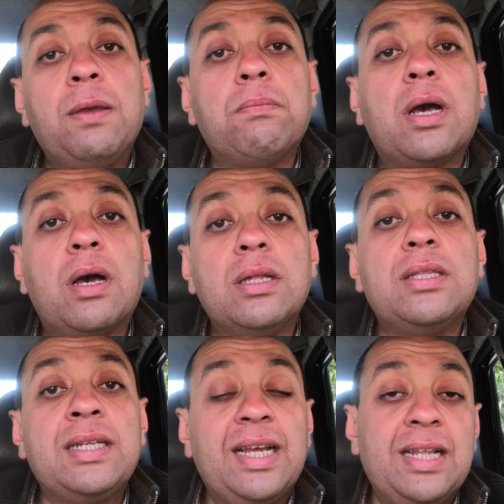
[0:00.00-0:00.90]
اما
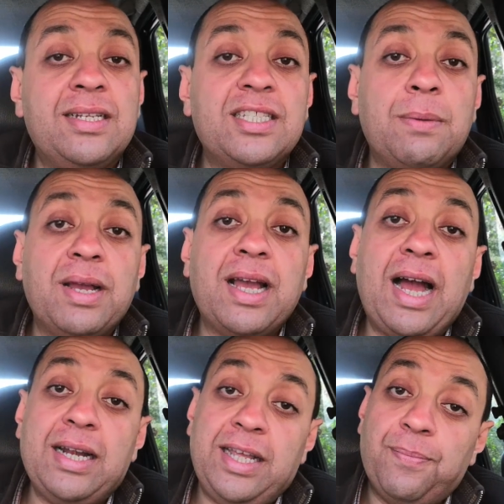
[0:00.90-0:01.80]
قد ان احنا نستمر
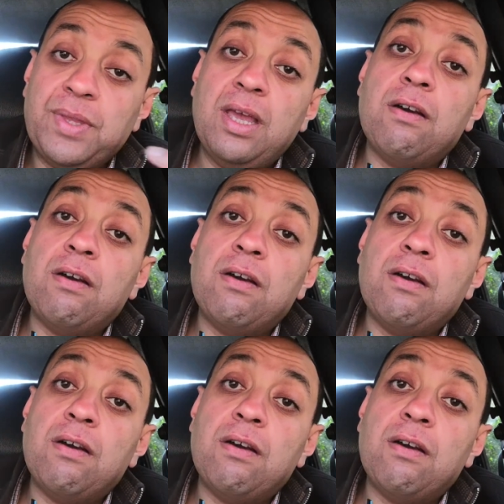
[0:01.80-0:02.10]
عليه